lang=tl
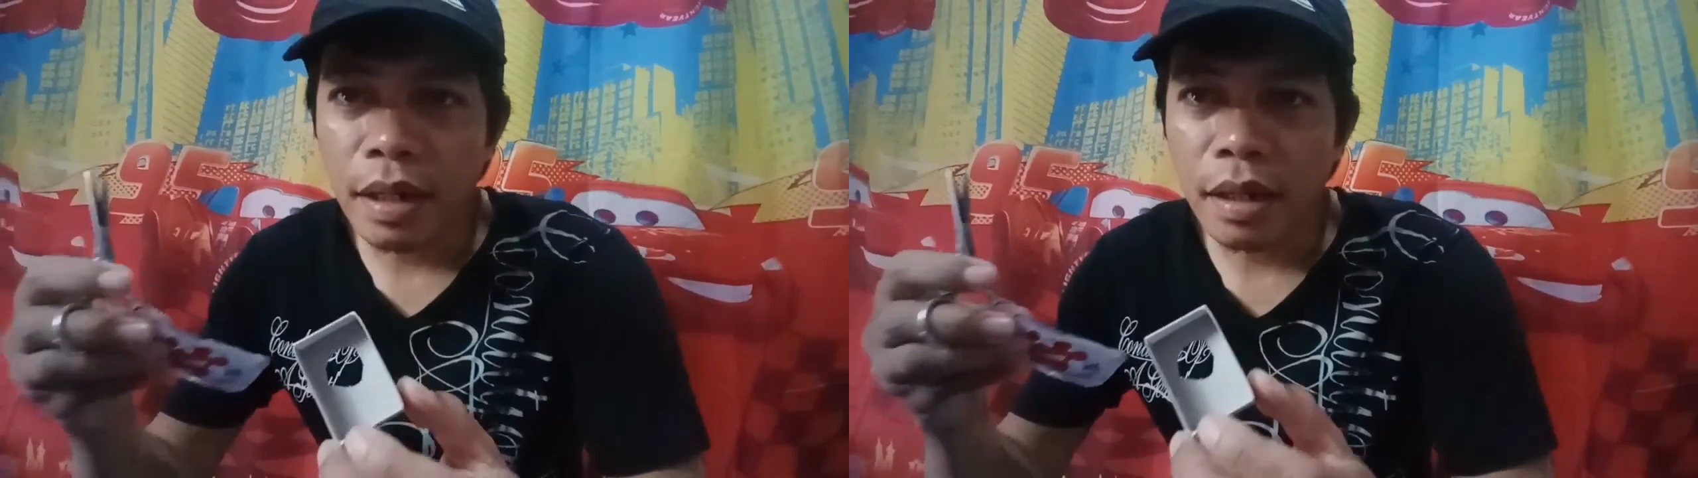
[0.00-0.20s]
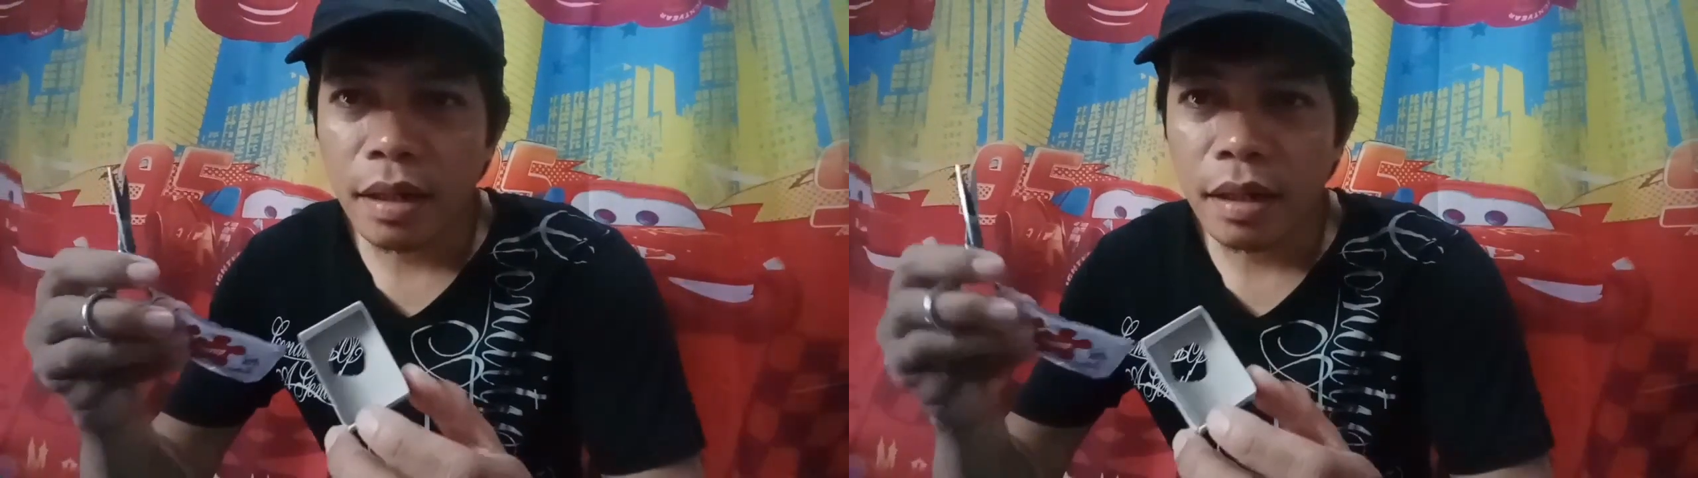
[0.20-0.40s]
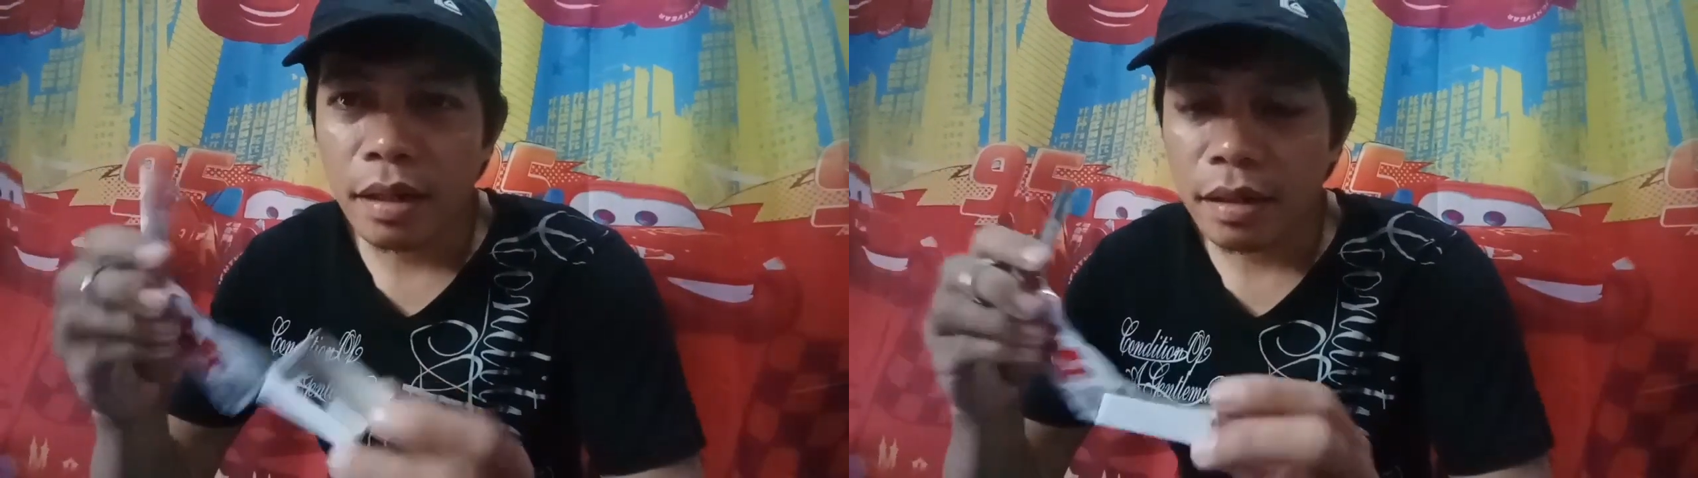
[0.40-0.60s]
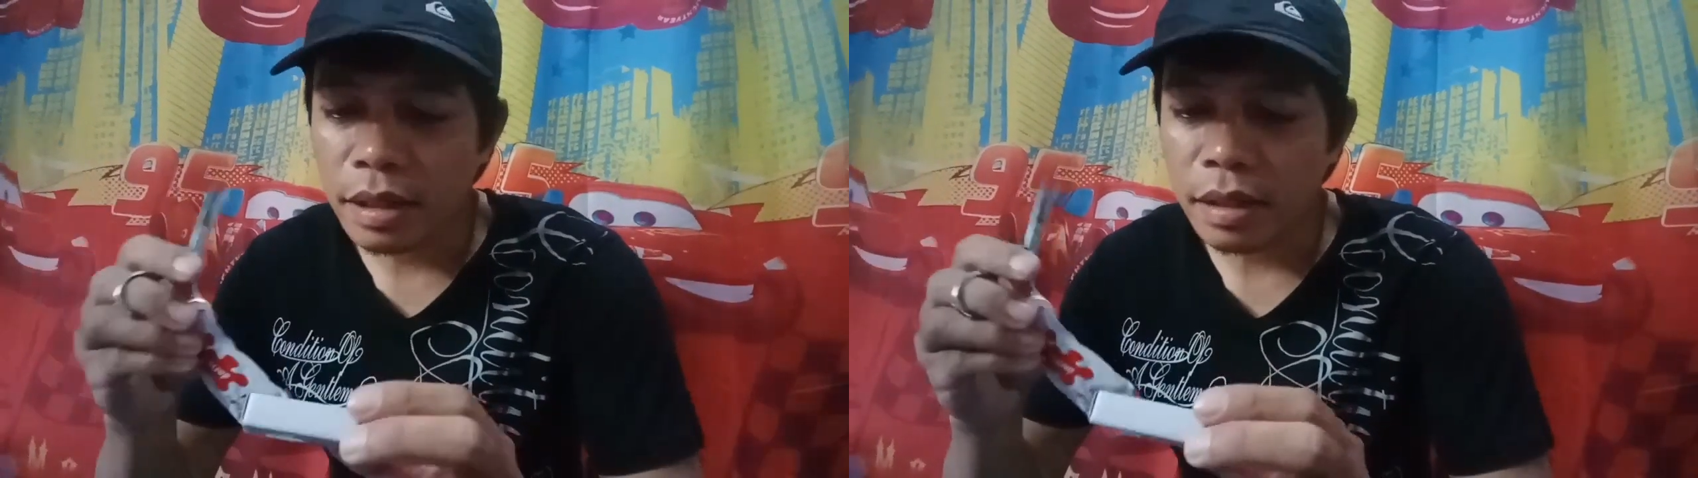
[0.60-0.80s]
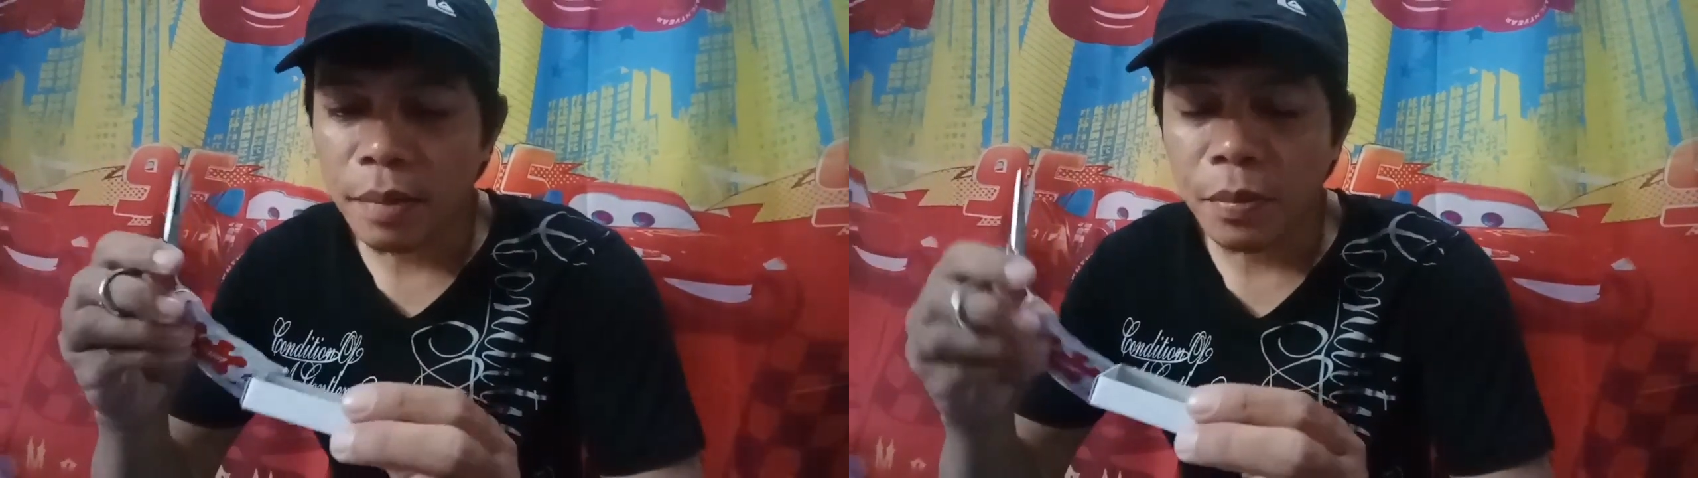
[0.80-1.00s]

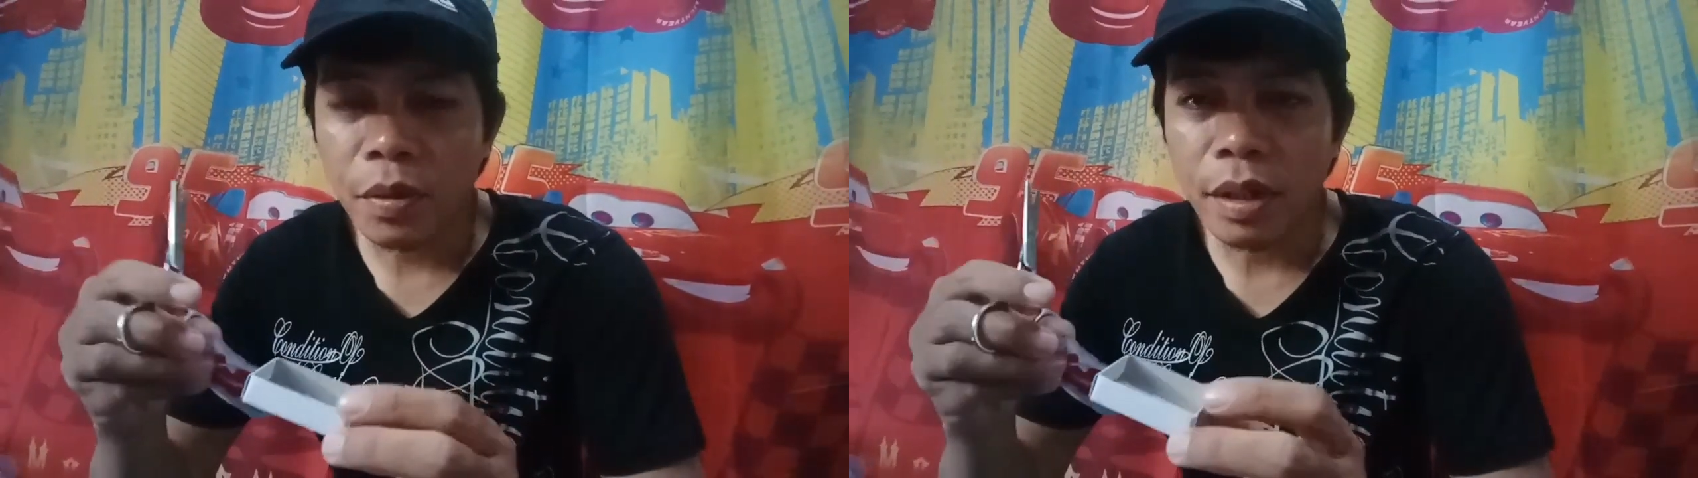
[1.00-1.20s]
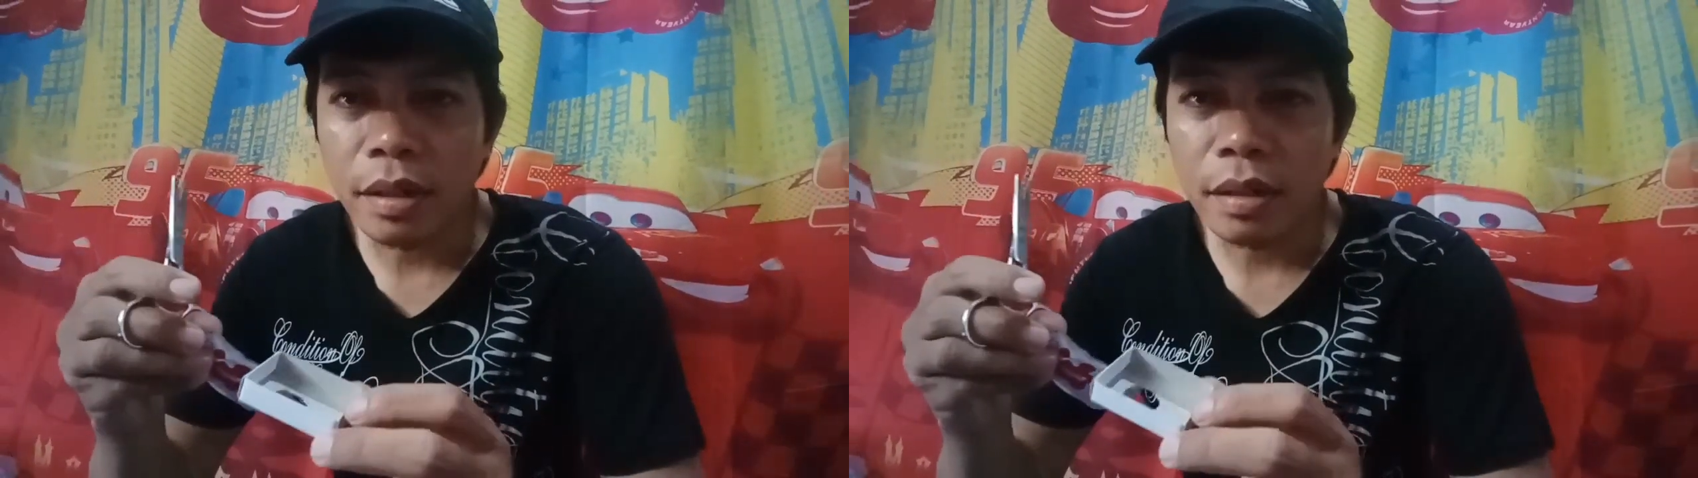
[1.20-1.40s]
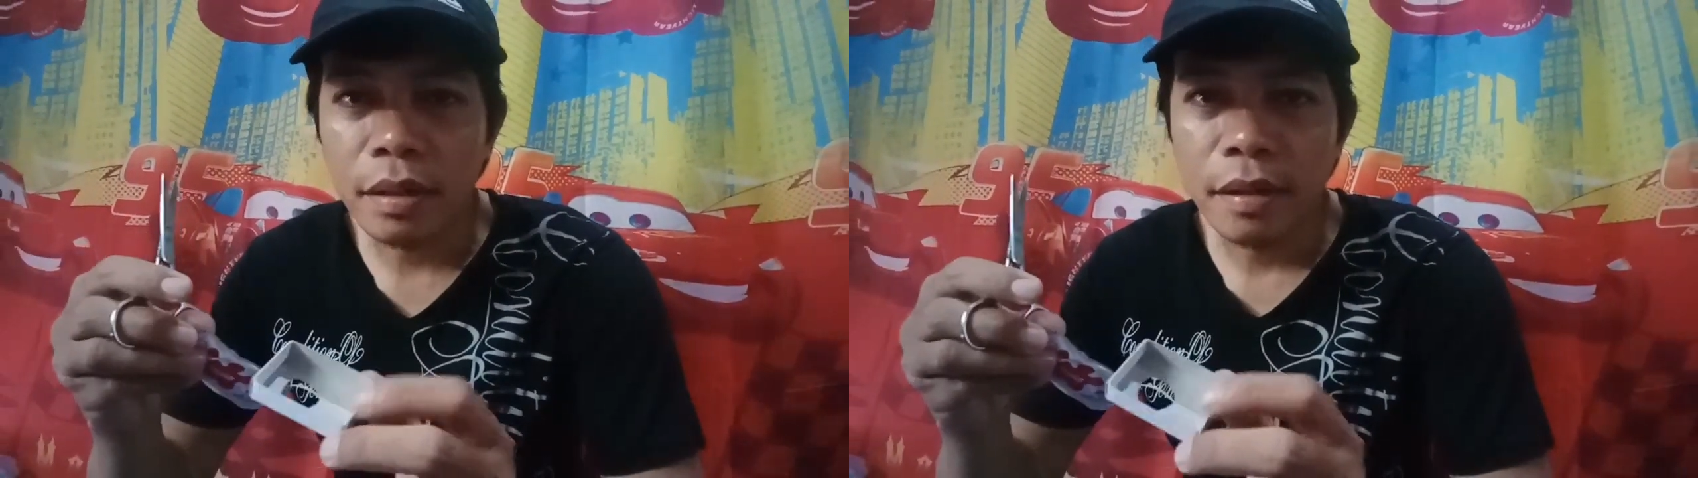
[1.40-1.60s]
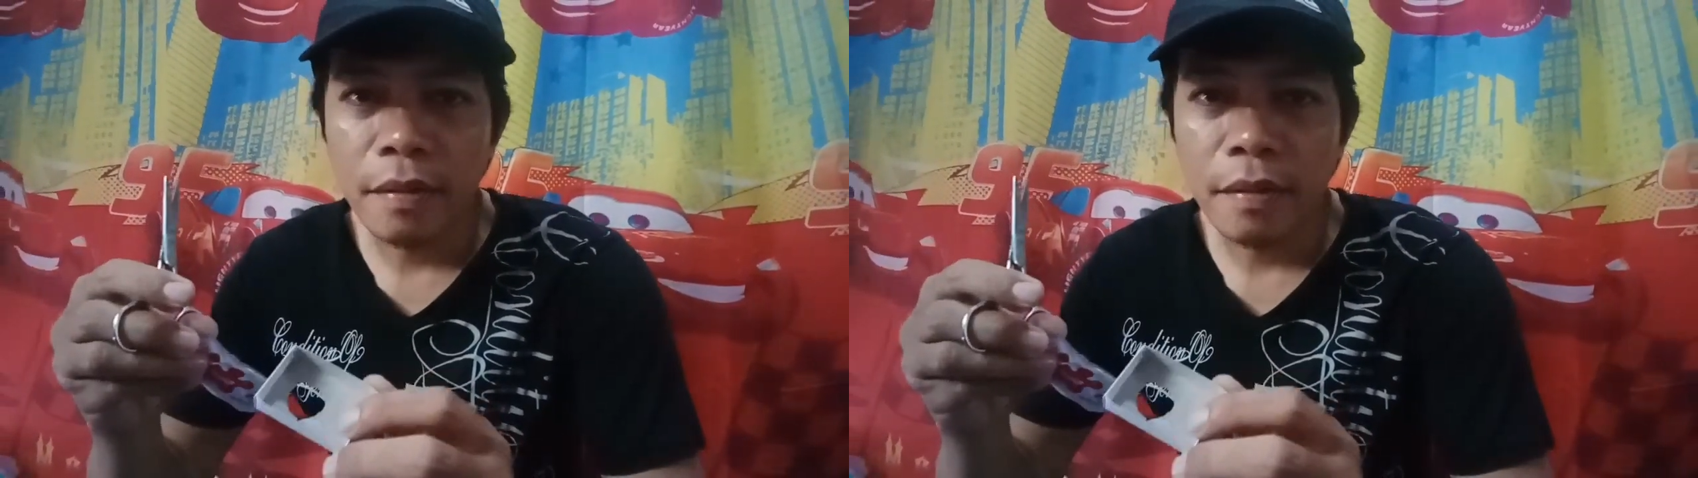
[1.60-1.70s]
na-set up ko na,